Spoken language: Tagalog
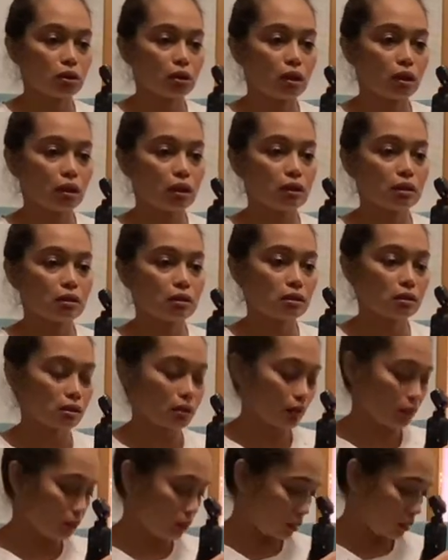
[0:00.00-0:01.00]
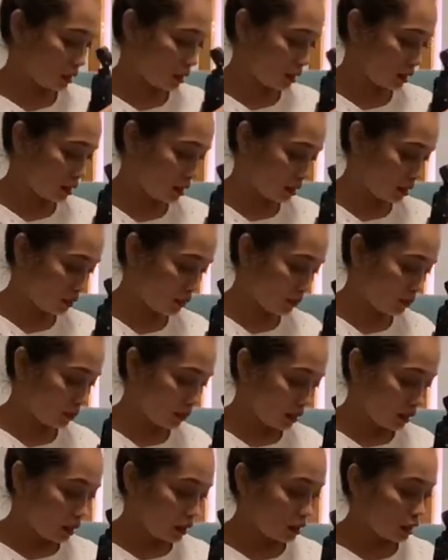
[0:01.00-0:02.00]
niya. Something ano.
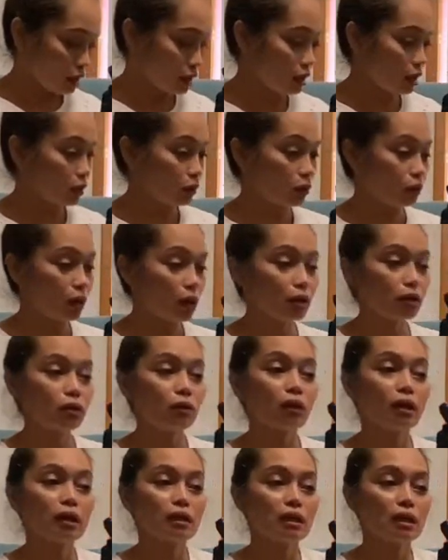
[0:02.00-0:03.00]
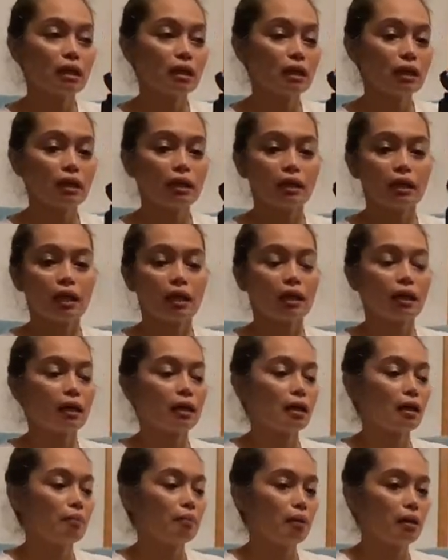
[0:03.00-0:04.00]
Tapos ito lang yung kanya lalagyan.
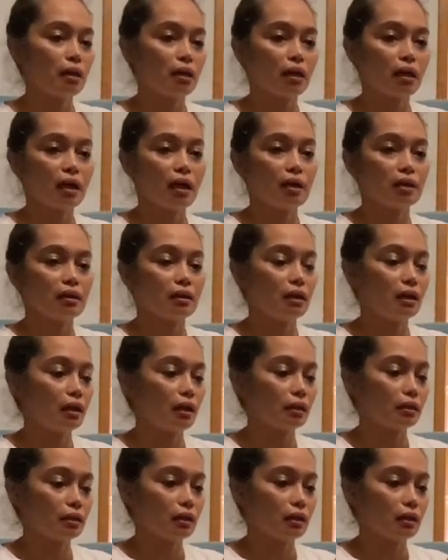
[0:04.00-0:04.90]
Kaya very handy lang